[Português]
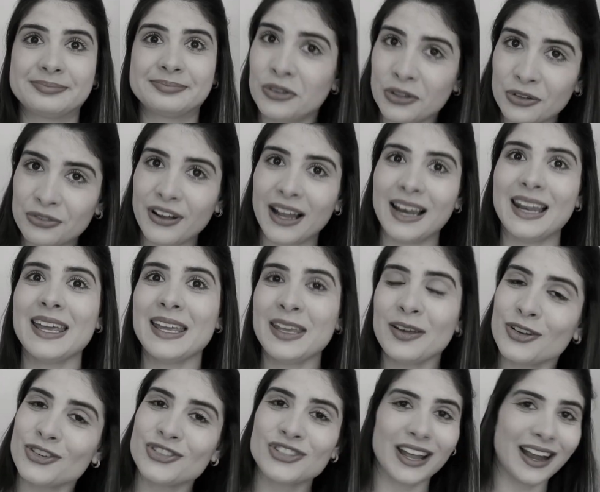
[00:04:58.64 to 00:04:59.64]
Quando eu falei
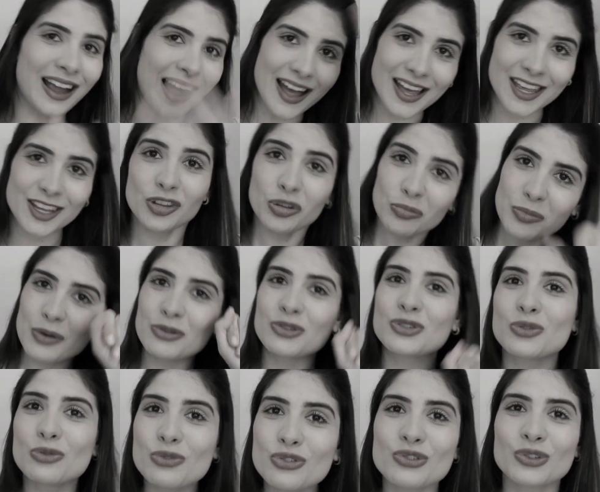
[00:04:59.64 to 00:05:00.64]
que hoje tá caindo meu
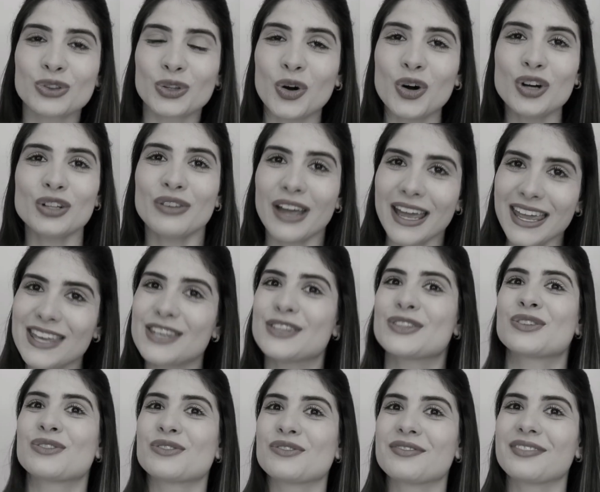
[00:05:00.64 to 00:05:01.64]
estúdio todo, é
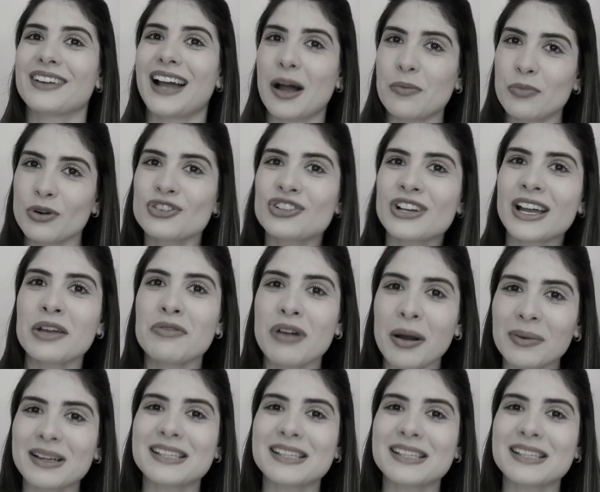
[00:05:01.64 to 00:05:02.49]
isso. Acabou de cair um